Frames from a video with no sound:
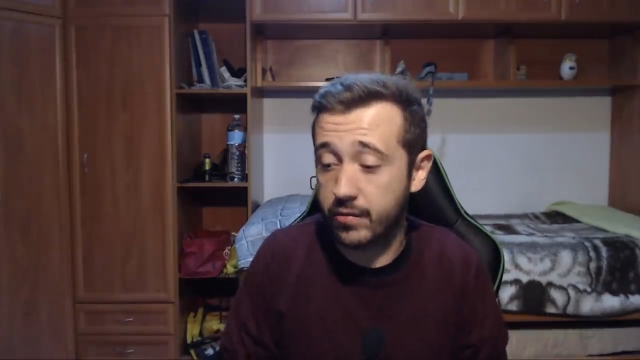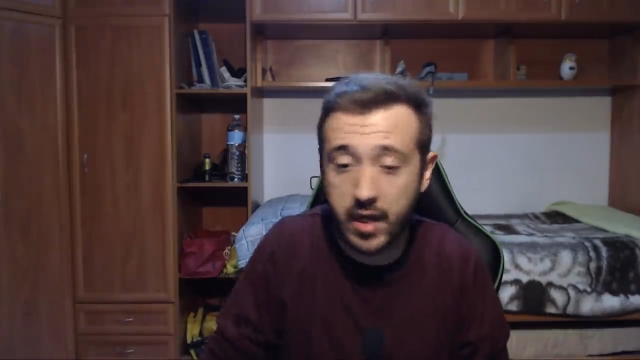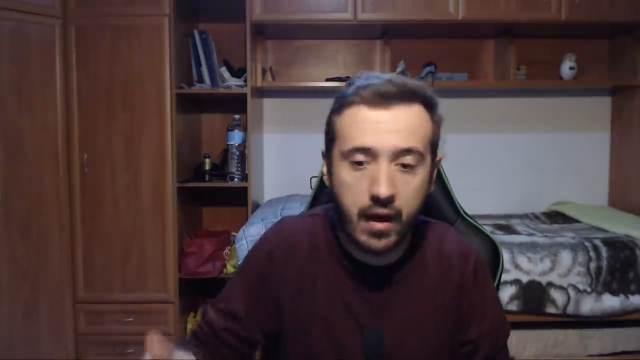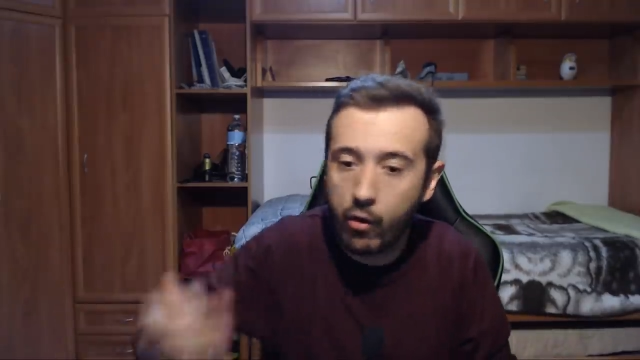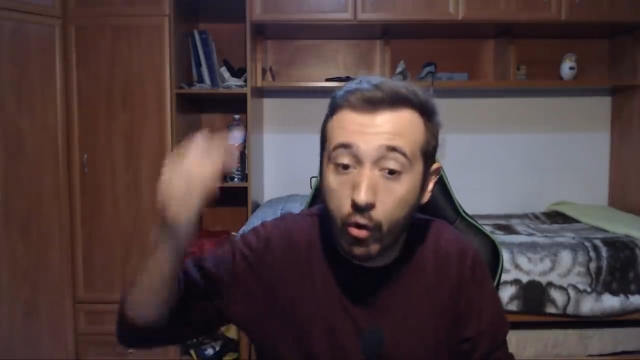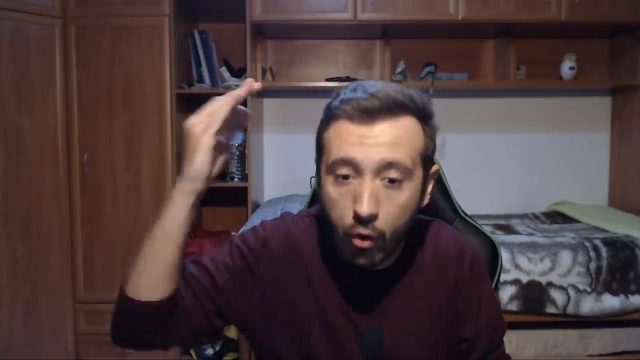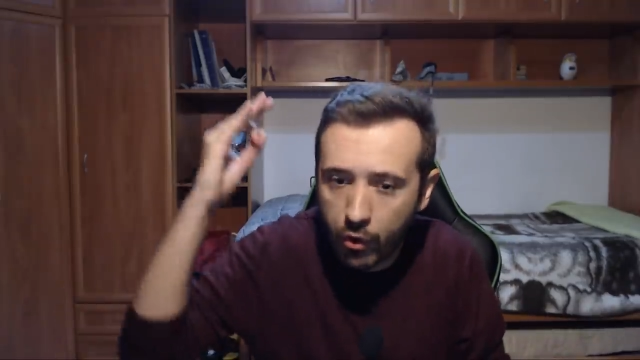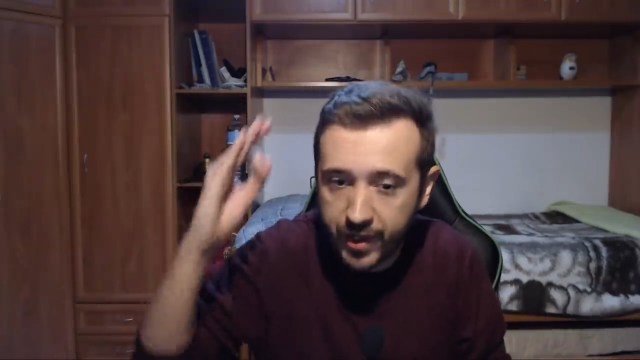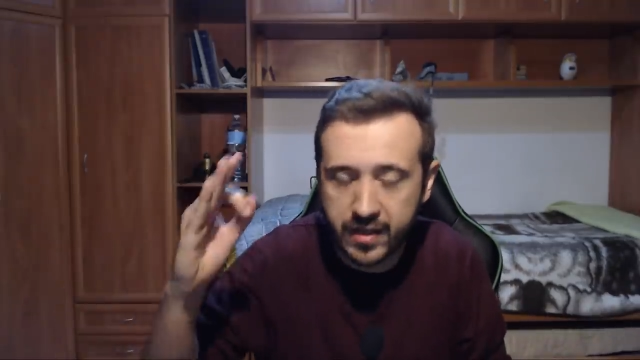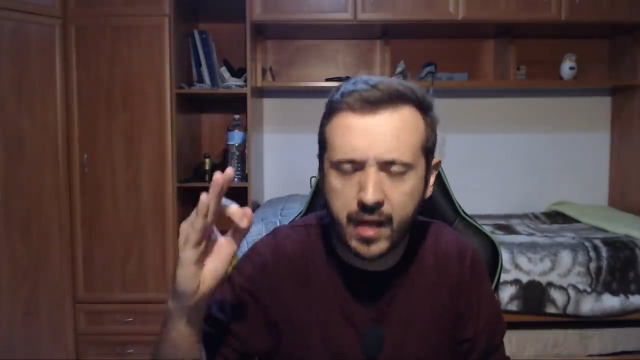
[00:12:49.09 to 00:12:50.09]
O sea, o,
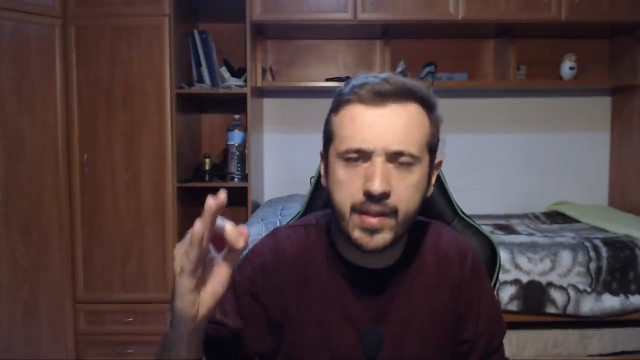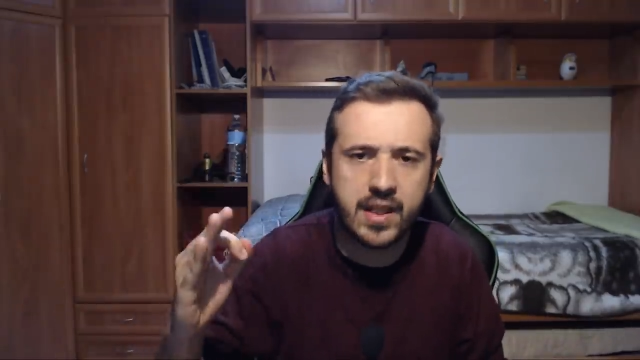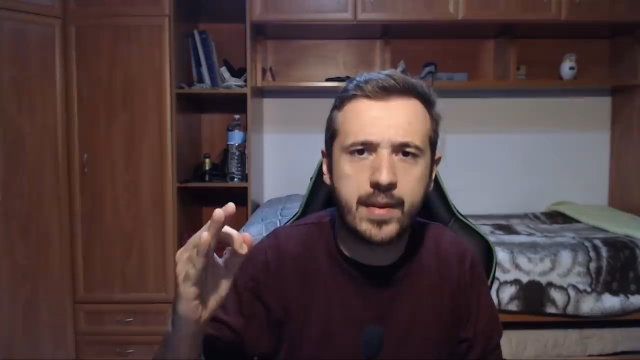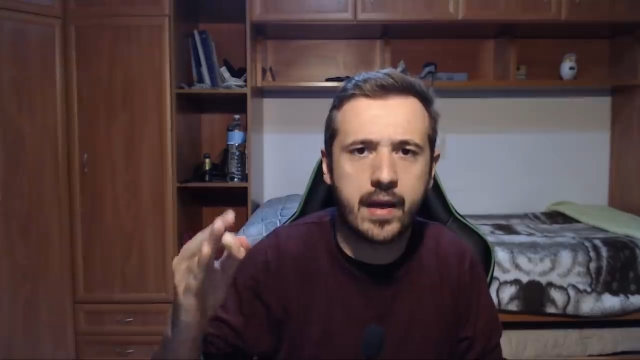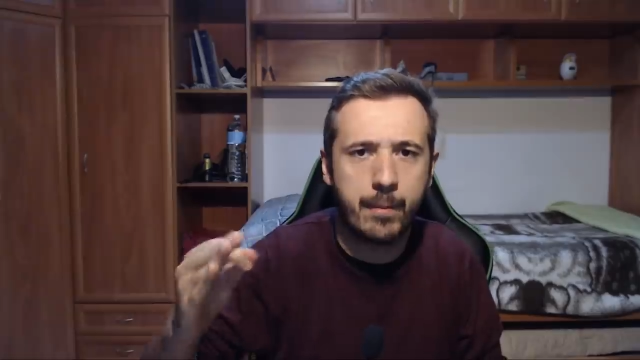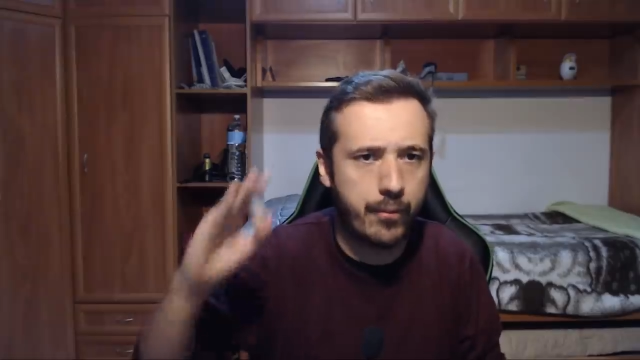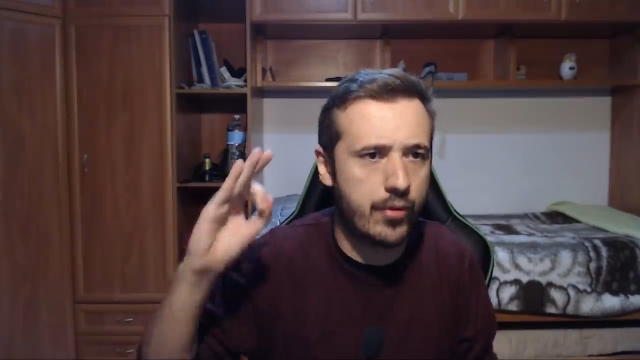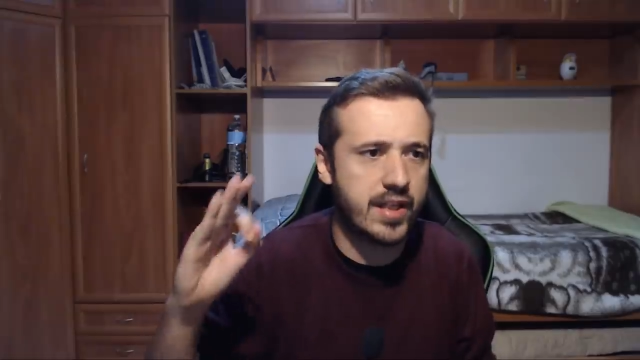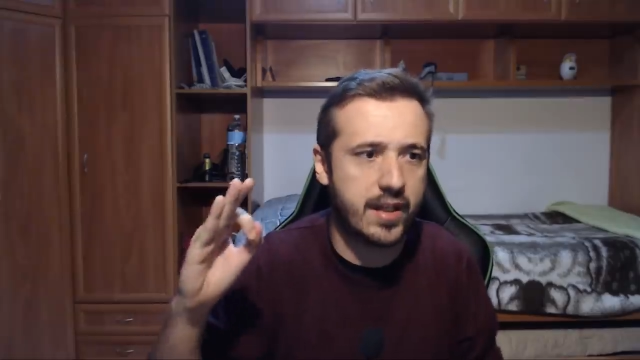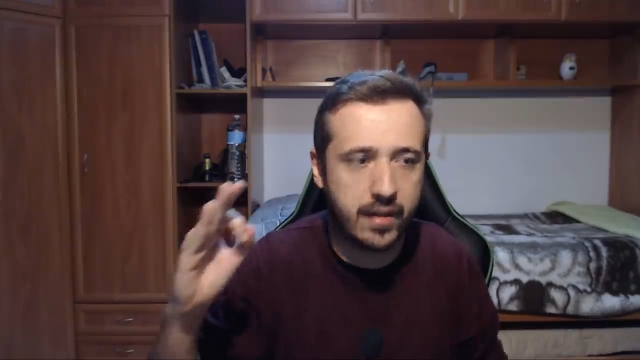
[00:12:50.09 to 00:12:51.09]
directamente, mira,
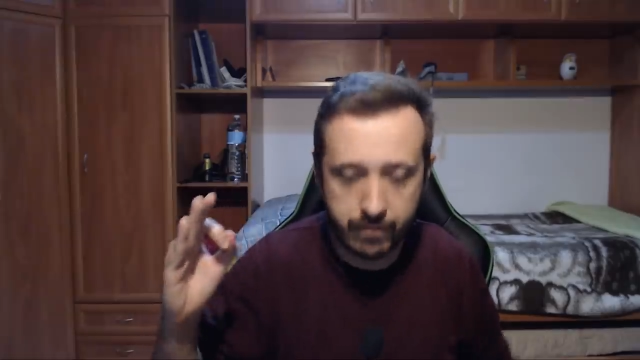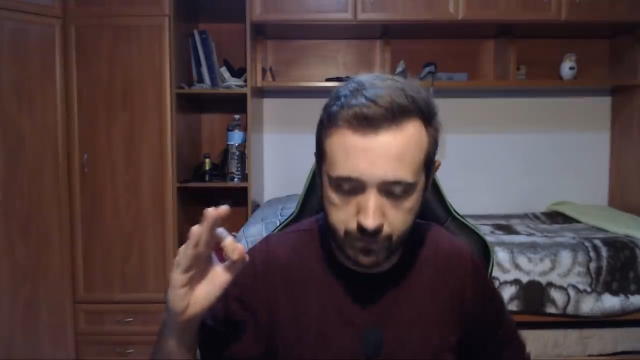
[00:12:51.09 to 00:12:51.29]
puede ser